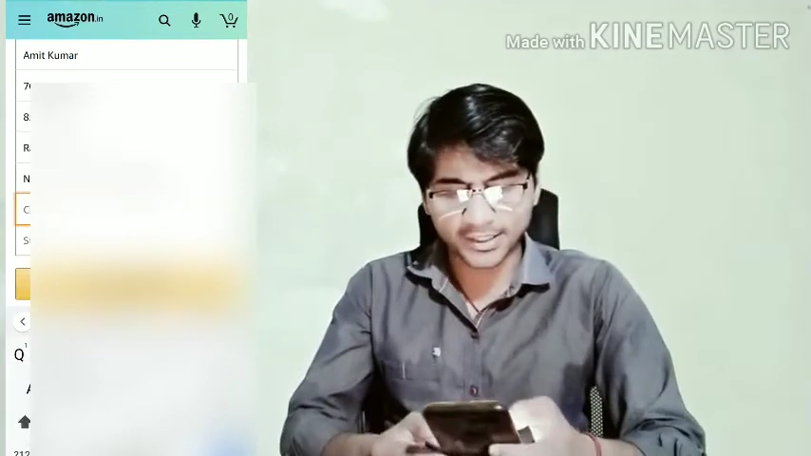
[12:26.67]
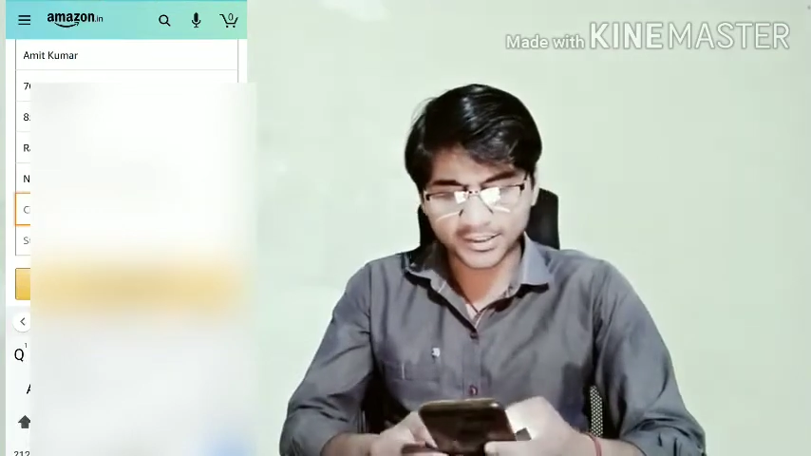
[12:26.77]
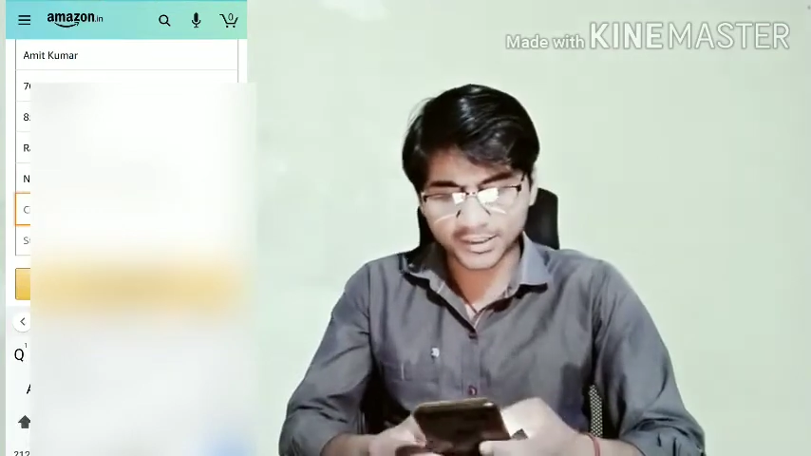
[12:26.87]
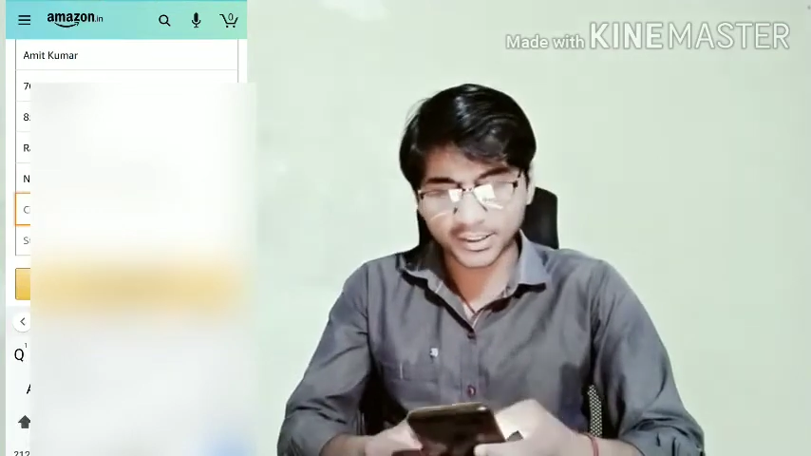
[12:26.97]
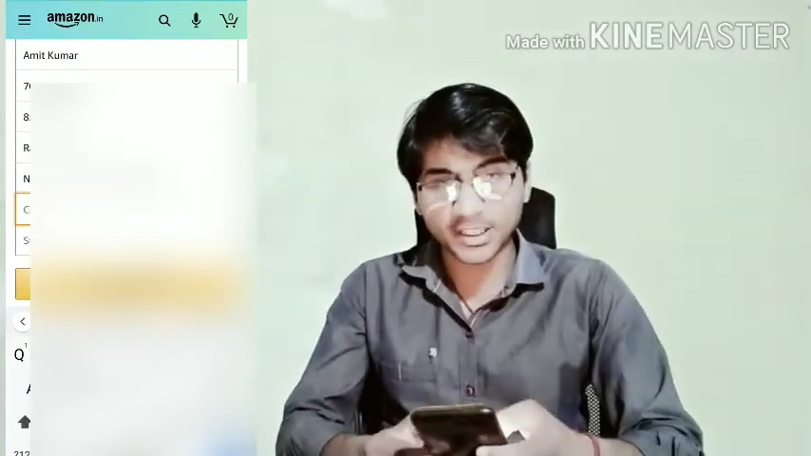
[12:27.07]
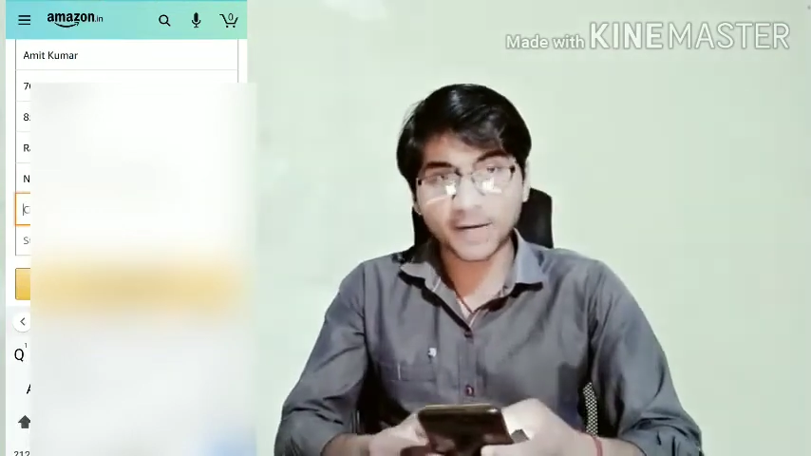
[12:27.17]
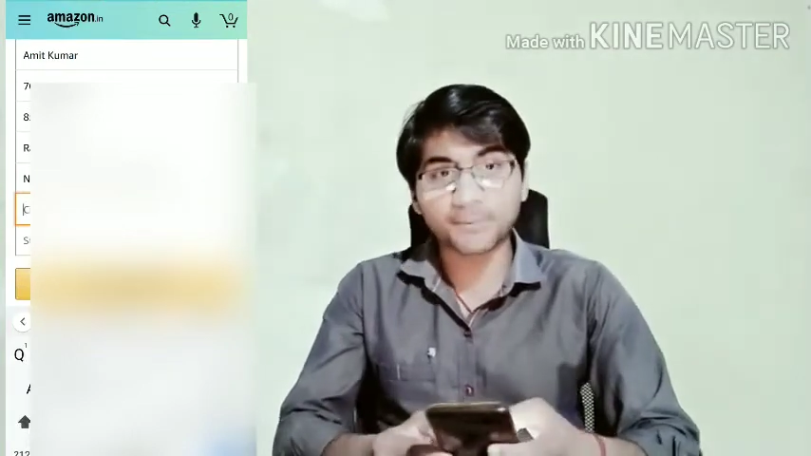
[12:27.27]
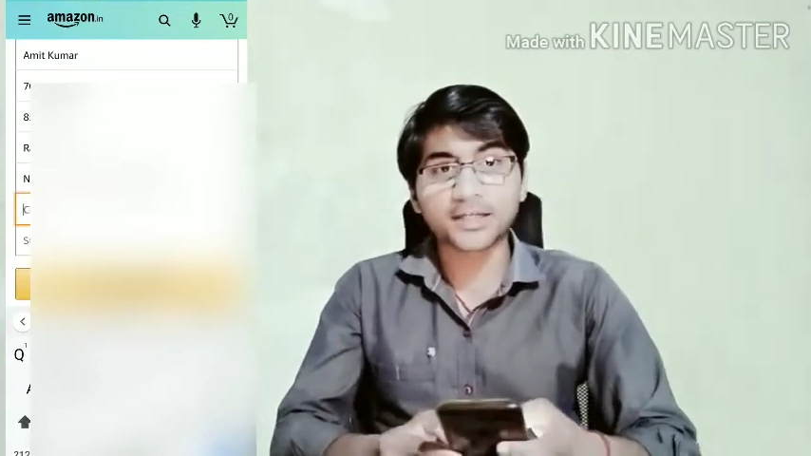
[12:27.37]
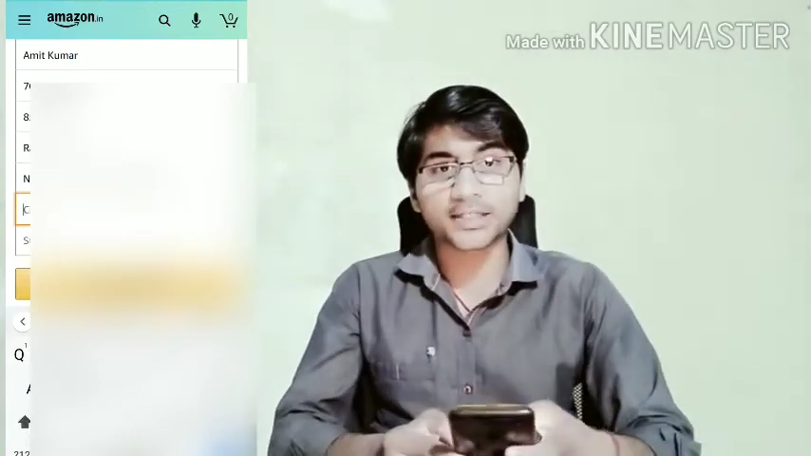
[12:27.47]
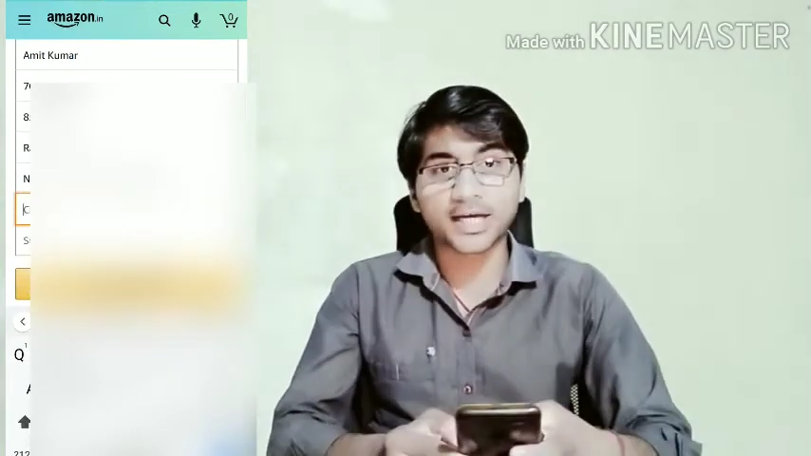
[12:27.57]
है सिटी
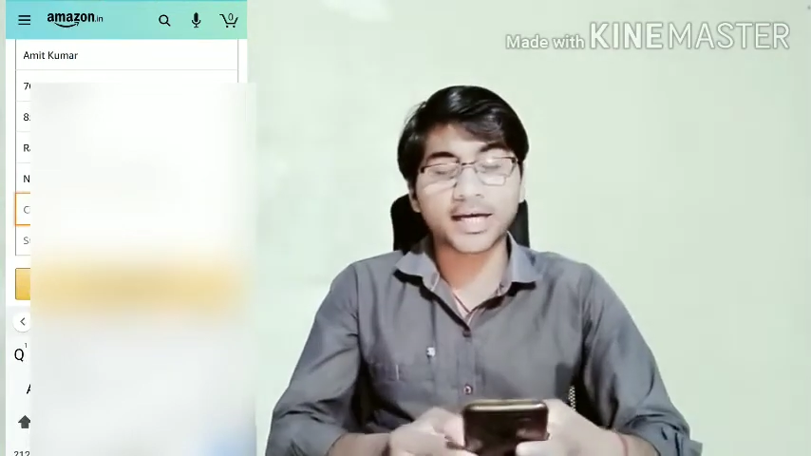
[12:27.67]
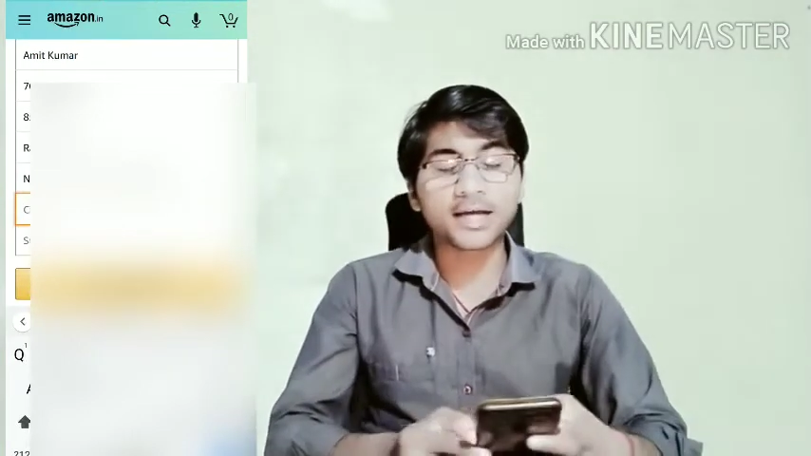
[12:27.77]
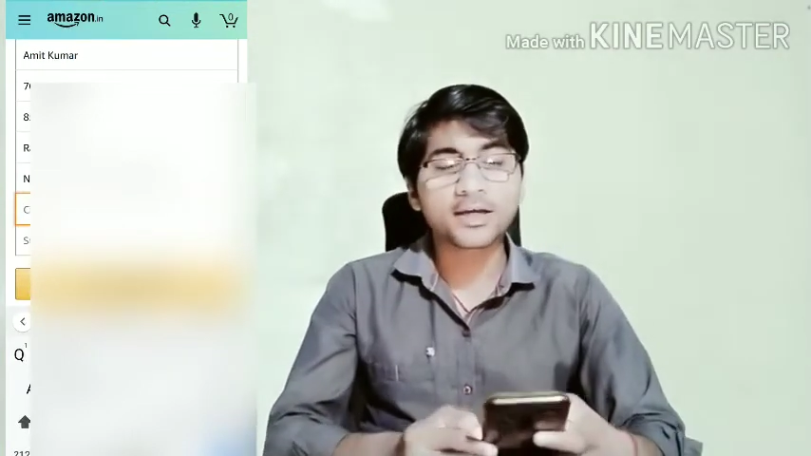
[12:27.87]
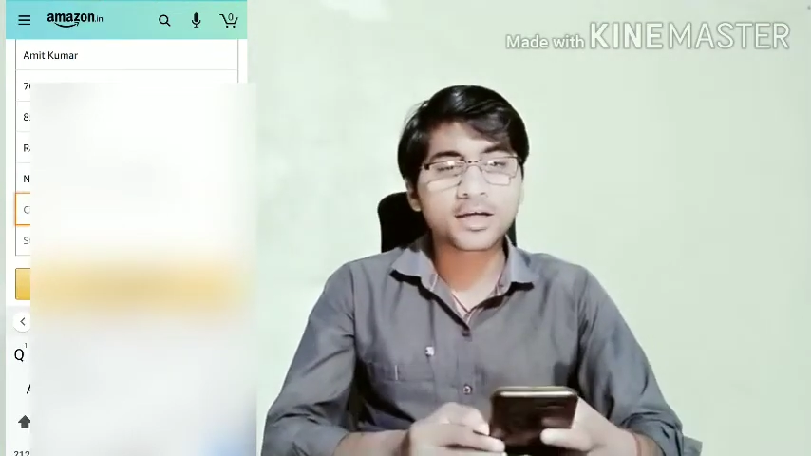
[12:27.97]
आपका क्या है